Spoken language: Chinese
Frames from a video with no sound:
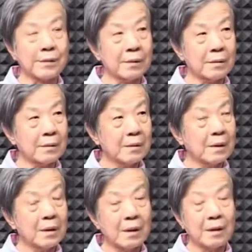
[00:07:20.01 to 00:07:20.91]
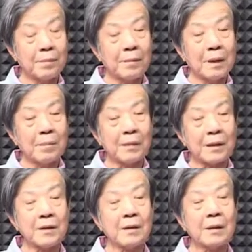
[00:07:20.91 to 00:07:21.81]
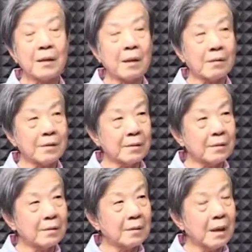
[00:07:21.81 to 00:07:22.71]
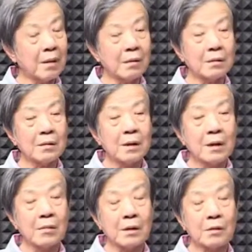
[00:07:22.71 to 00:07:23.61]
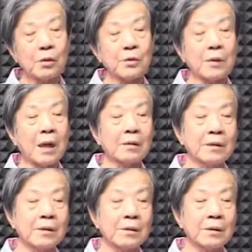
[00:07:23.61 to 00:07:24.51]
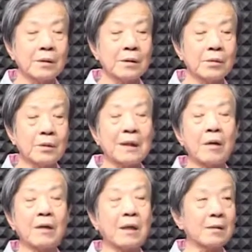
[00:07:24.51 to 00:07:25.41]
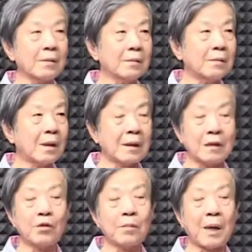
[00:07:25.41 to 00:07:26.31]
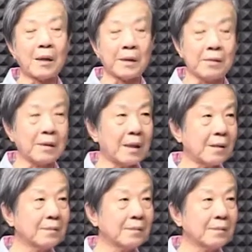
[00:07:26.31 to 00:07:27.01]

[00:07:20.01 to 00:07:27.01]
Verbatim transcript: 师，邓昌国哇，马西生老师，然后我的作曲老师就是许昌伟老师，他刚从巴黎回来。